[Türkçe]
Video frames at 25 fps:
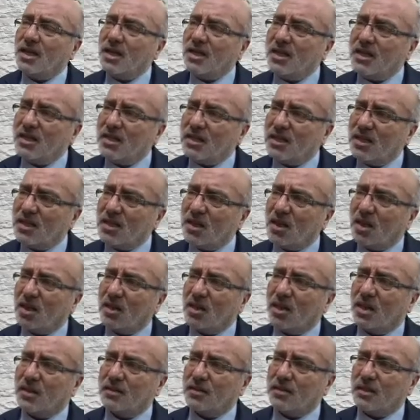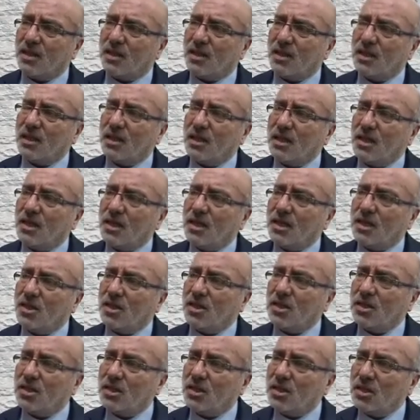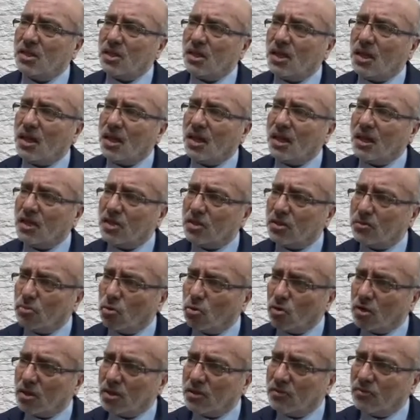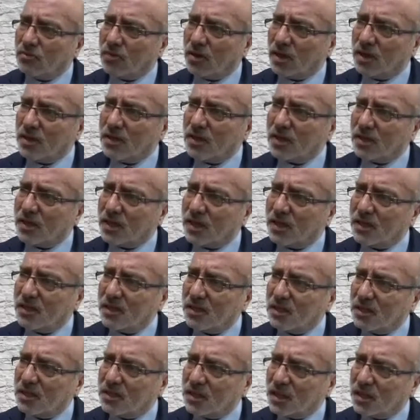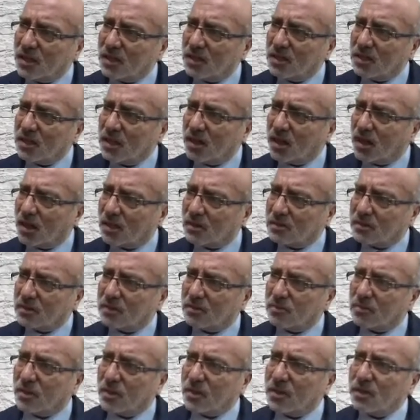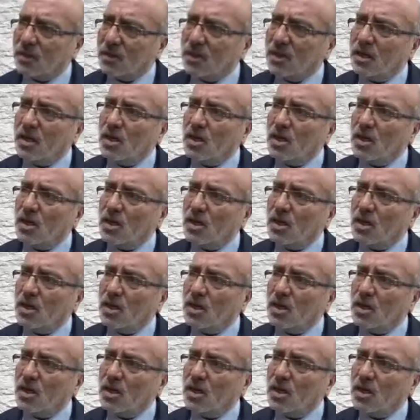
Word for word: ilgili alanda ki eğitim öğretim faaliyetlerinin niteliğini artırma,